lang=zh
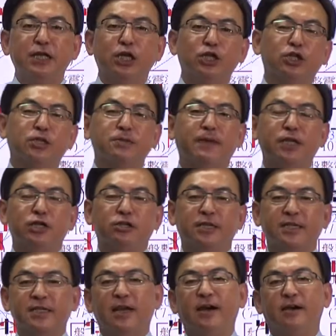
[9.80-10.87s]
的一个投资朋友，
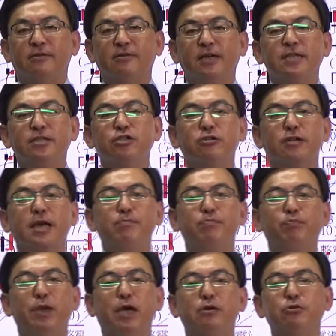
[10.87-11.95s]
大家好，欢迎收看《
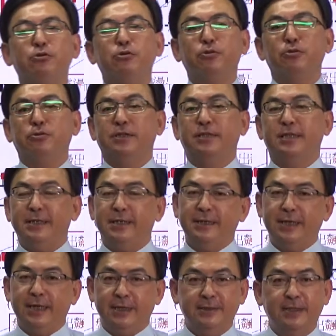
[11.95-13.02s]
标股新
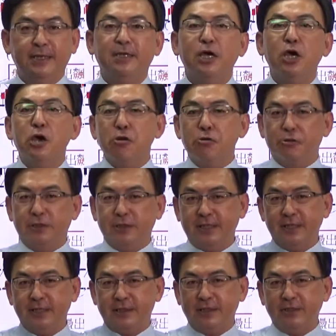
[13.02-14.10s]
天地》，我
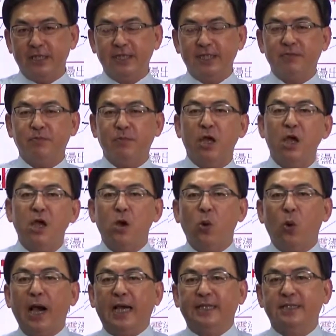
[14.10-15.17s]
是陈学进。
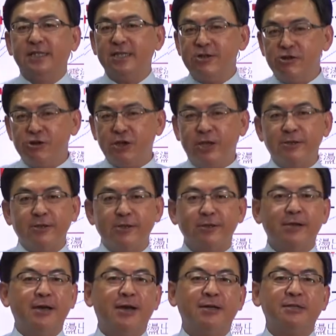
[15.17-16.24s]
哇，今天的一
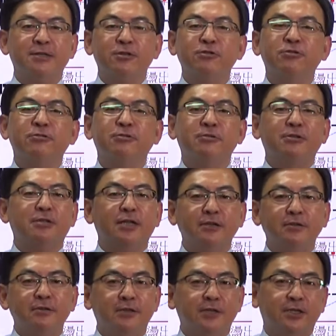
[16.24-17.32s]
个行情
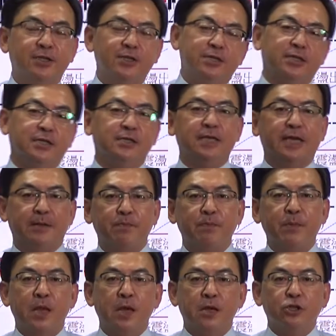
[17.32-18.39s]
真的是精彩。
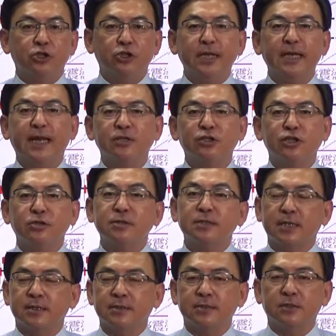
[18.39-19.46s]
虽然中
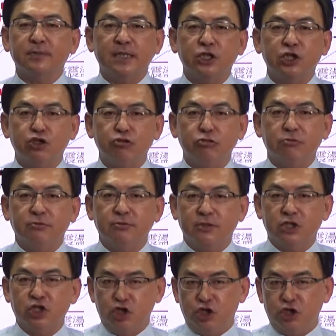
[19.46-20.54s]
场收盘指数
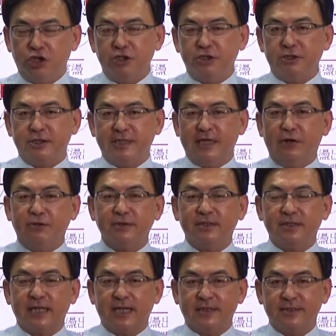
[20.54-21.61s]
只是小
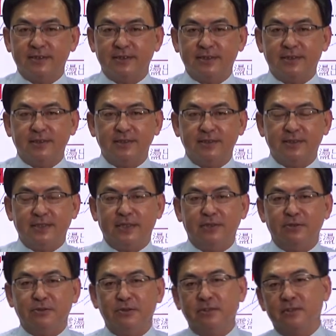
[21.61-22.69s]
涨四
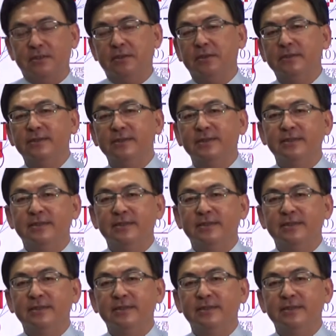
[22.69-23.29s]
点做收，